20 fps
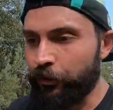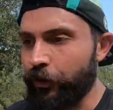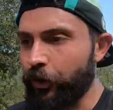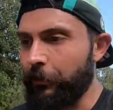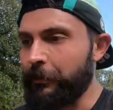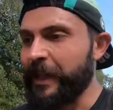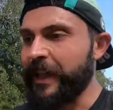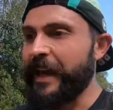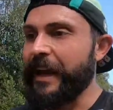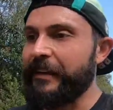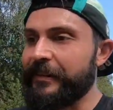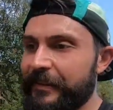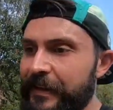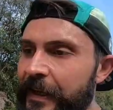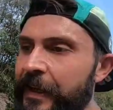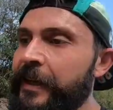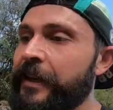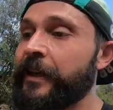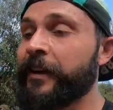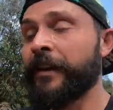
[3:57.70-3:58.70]
sobe e desce,
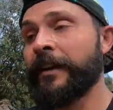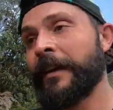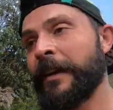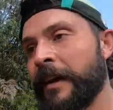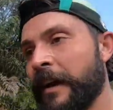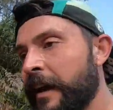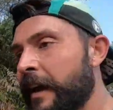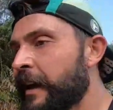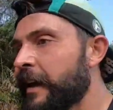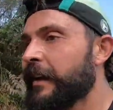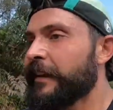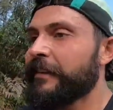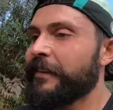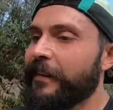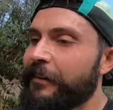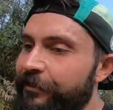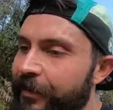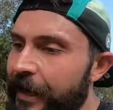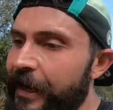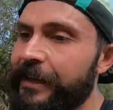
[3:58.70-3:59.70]

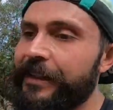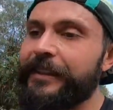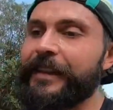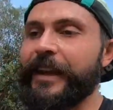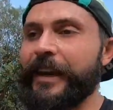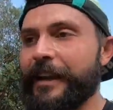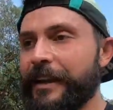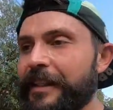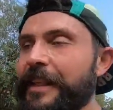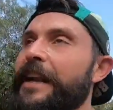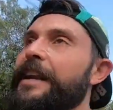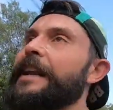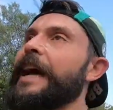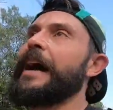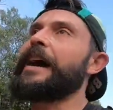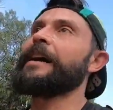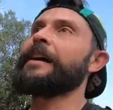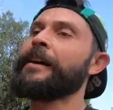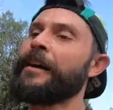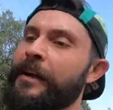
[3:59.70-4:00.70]
você vai ter que
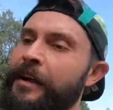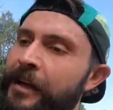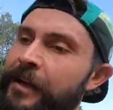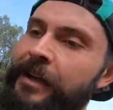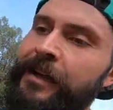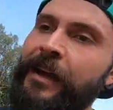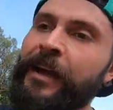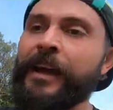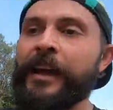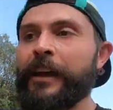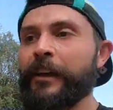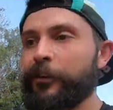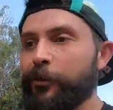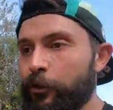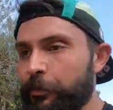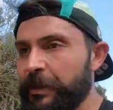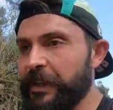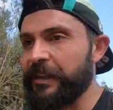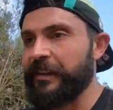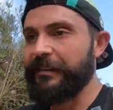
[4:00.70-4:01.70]
treinar
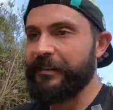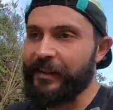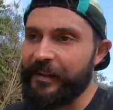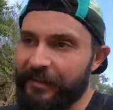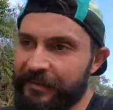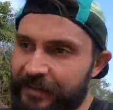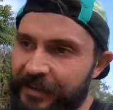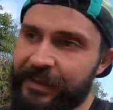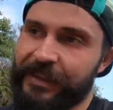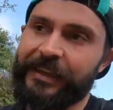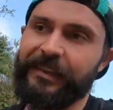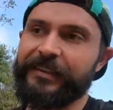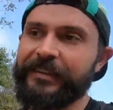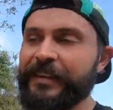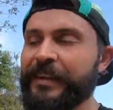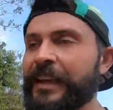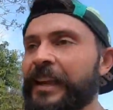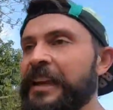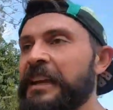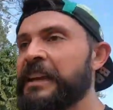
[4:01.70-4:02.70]
subidas e
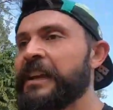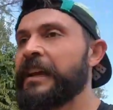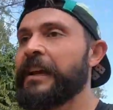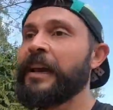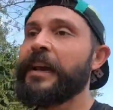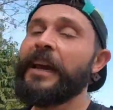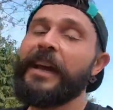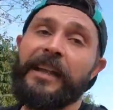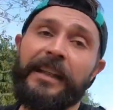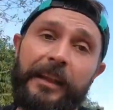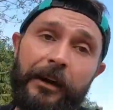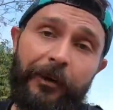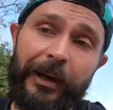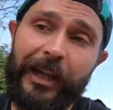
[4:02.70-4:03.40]
descidas. Então